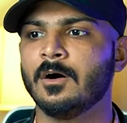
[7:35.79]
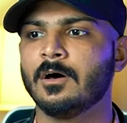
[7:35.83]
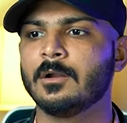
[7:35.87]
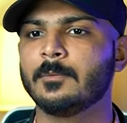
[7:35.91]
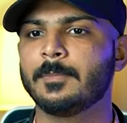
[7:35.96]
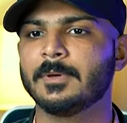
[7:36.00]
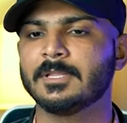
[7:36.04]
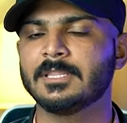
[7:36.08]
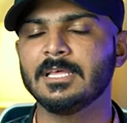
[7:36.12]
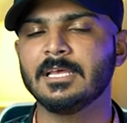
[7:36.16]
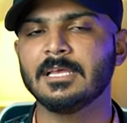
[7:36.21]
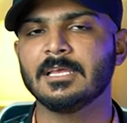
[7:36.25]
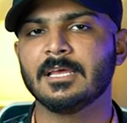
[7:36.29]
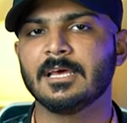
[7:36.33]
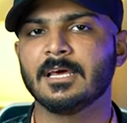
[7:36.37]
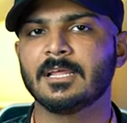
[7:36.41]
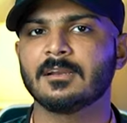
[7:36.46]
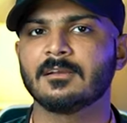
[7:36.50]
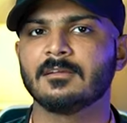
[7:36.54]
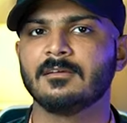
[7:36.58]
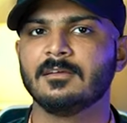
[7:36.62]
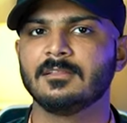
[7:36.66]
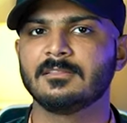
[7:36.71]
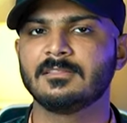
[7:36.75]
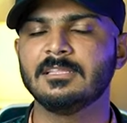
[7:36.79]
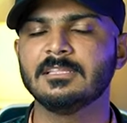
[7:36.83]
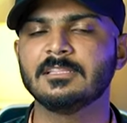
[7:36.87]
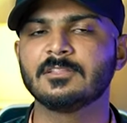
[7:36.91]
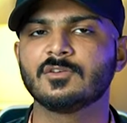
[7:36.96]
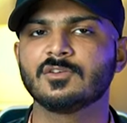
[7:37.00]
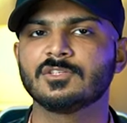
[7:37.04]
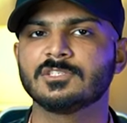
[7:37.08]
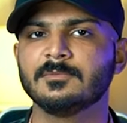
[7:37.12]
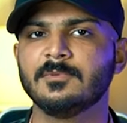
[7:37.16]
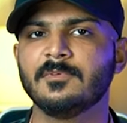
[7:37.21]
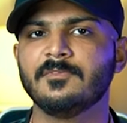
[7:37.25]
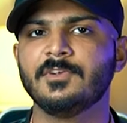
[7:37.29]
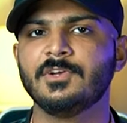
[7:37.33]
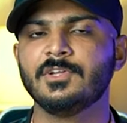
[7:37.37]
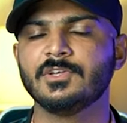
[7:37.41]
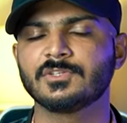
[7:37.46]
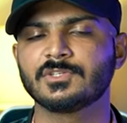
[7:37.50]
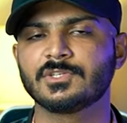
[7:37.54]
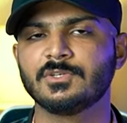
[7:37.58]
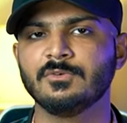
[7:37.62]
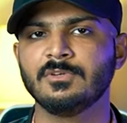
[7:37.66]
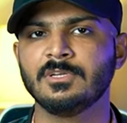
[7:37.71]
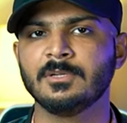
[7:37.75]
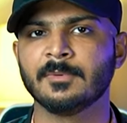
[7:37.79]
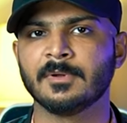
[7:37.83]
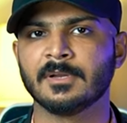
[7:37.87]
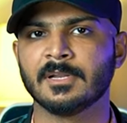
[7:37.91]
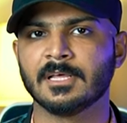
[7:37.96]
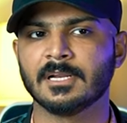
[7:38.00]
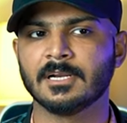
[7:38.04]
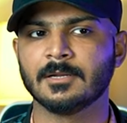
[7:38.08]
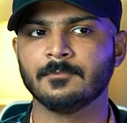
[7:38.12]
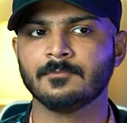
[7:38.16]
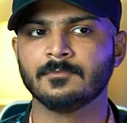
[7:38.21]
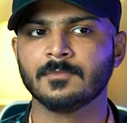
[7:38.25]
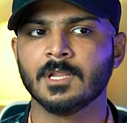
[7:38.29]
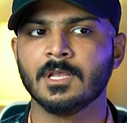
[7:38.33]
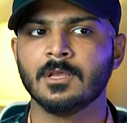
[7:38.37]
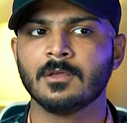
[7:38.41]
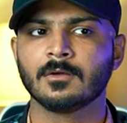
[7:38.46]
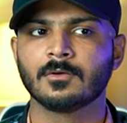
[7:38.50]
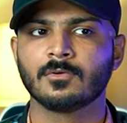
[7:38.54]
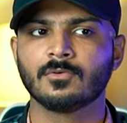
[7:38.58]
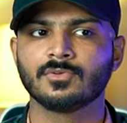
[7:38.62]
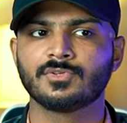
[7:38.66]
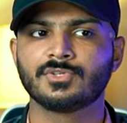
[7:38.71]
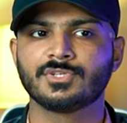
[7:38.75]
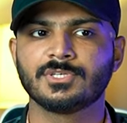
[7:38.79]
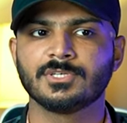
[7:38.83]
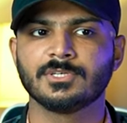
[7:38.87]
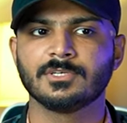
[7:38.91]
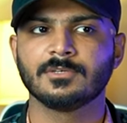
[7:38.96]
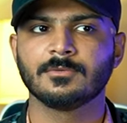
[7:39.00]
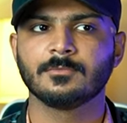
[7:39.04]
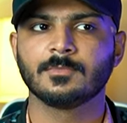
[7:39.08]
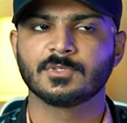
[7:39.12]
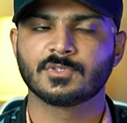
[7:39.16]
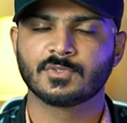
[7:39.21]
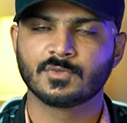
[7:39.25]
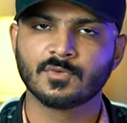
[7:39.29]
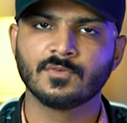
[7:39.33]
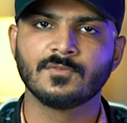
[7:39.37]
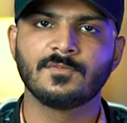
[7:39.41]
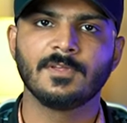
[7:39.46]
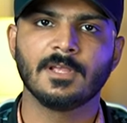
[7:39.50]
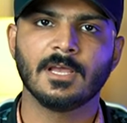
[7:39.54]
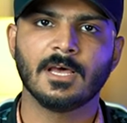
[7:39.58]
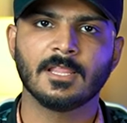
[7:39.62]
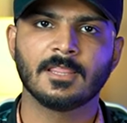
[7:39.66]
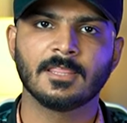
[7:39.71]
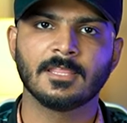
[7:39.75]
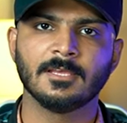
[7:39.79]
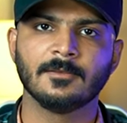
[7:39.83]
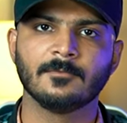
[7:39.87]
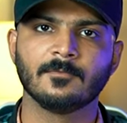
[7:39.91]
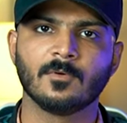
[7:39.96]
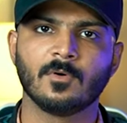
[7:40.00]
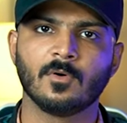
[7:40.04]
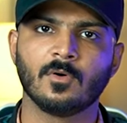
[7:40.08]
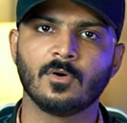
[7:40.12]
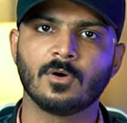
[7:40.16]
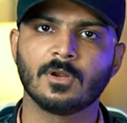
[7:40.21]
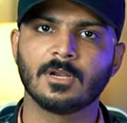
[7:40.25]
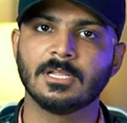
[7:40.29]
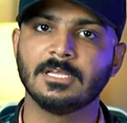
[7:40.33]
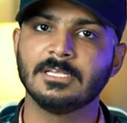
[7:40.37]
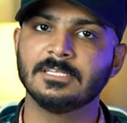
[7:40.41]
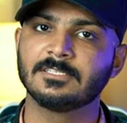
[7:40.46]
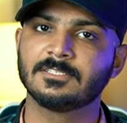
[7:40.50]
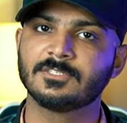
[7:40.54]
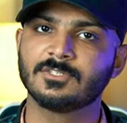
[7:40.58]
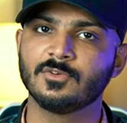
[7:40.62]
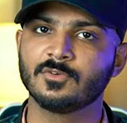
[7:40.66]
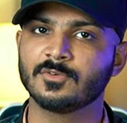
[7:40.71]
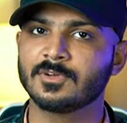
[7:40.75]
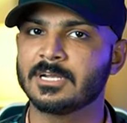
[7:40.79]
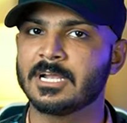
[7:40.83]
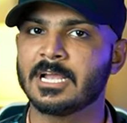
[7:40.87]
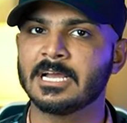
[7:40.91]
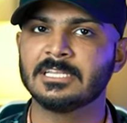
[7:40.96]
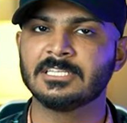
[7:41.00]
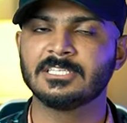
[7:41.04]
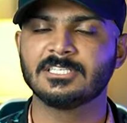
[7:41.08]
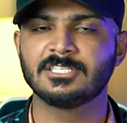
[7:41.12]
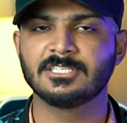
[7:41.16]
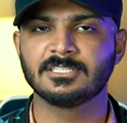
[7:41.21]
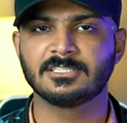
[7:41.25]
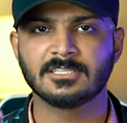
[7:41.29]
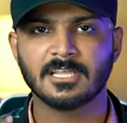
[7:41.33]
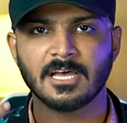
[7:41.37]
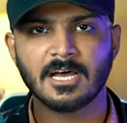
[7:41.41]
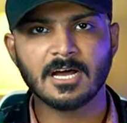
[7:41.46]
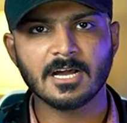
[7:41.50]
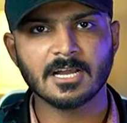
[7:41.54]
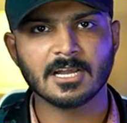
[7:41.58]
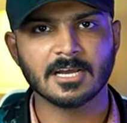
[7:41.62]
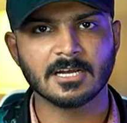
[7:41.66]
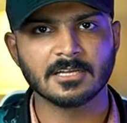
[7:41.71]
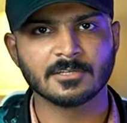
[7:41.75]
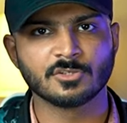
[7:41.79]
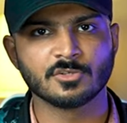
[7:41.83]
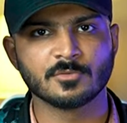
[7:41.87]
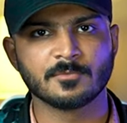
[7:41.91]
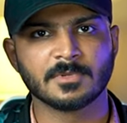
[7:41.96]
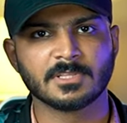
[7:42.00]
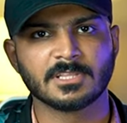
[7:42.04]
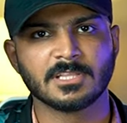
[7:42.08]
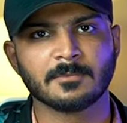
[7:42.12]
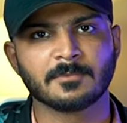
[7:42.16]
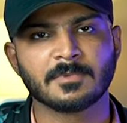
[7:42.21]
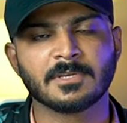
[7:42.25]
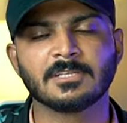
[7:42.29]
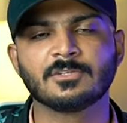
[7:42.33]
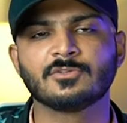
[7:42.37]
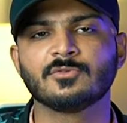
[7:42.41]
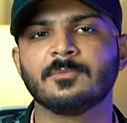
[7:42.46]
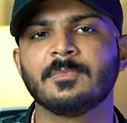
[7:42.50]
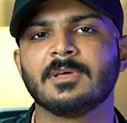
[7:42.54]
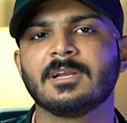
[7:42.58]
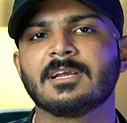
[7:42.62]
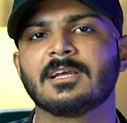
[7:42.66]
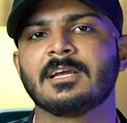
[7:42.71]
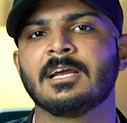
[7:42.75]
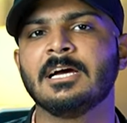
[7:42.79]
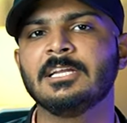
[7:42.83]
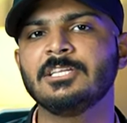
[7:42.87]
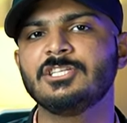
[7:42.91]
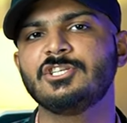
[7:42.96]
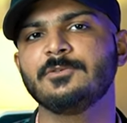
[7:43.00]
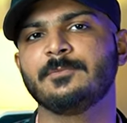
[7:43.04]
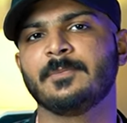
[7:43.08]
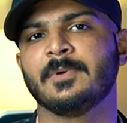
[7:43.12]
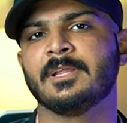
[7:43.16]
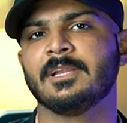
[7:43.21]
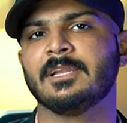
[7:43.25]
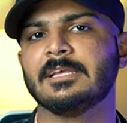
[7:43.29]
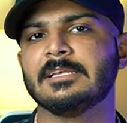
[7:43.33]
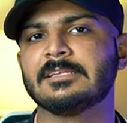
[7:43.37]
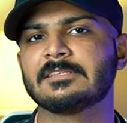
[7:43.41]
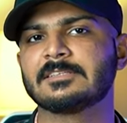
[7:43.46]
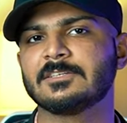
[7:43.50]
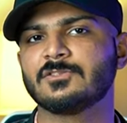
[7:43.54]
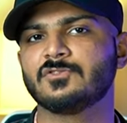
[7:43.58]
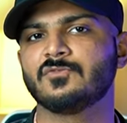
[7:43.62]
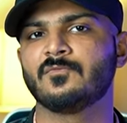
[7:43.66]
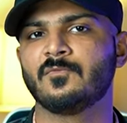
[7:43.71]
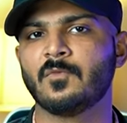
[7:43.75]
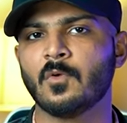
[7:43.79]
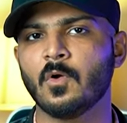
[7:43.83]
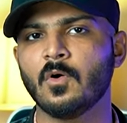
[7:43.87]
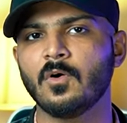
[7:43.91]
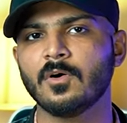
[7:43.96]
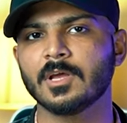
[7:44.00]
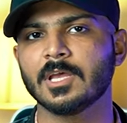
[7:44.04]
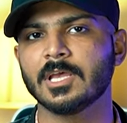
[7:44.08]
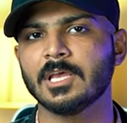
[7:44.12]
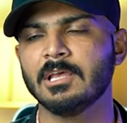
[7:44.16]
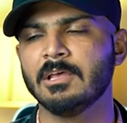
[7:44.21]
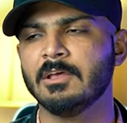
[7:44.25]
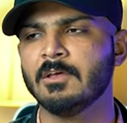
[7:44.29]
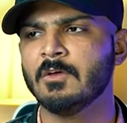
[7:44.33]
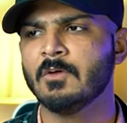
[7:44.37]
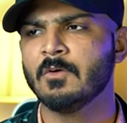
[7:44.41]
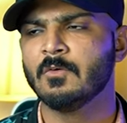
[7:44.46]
और पता है यार इतने दिनों से मैं वीडियोस क्यों नहीं बना रहा कुछ मसरूफियात हैं और इस जो गंजता का जो मतलब कि जो मेरा गंजपन है इसका जो ब्लॉग है